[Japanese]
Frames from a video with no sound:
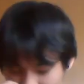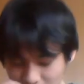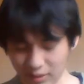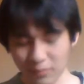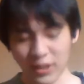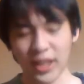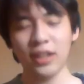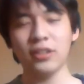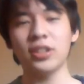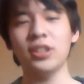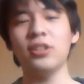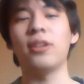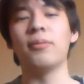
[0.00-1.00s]
でも逆
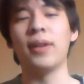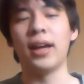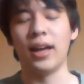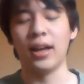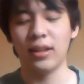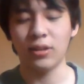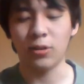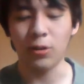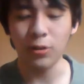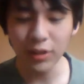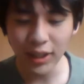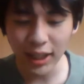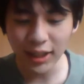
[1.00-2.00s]
に言えばこ
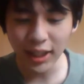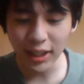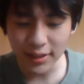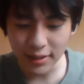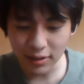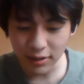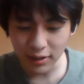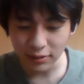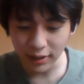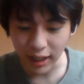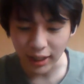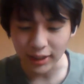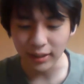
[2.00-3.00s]
んな点数で受
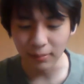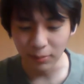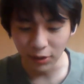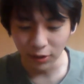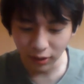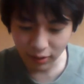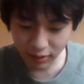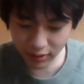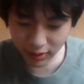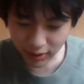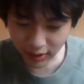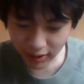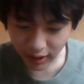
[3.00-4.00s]
かっても
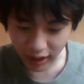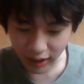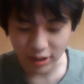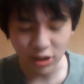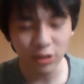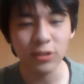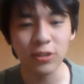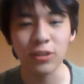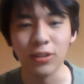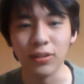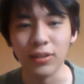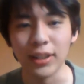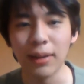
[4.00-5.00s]
なんかちょっ
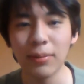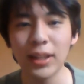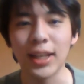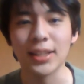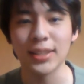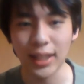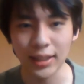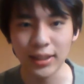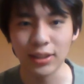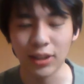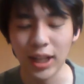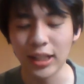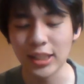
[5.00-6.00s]
とやばないですかって
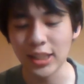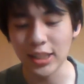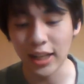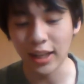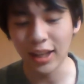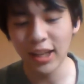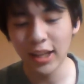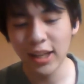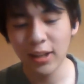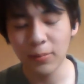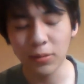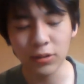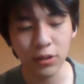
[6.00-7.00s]
いう話で、
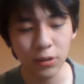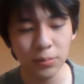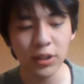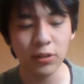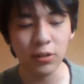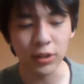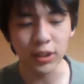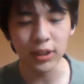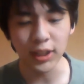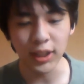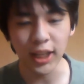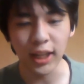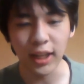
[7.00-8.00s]
僕予備校行っ
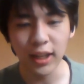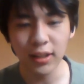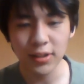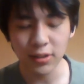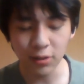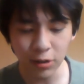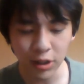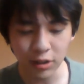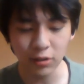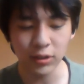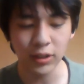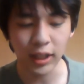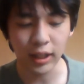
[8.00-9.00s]
てすごいい
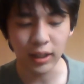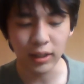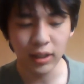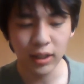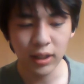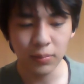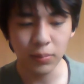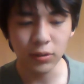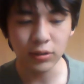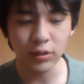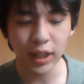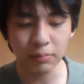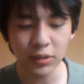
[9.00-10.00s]
ろんな
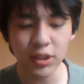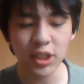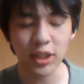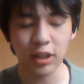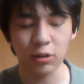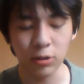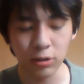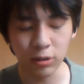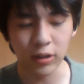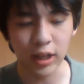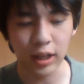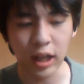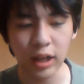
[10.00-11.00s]
僕が無知なことと
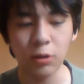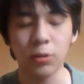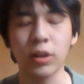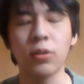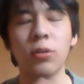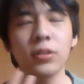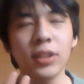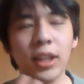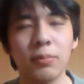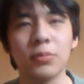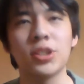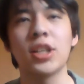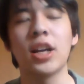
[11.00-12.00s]
か、あ、俺こんなん
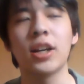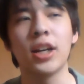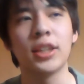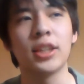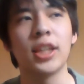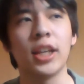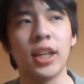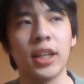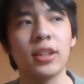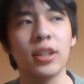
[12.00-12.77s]
も知らんかったんやって、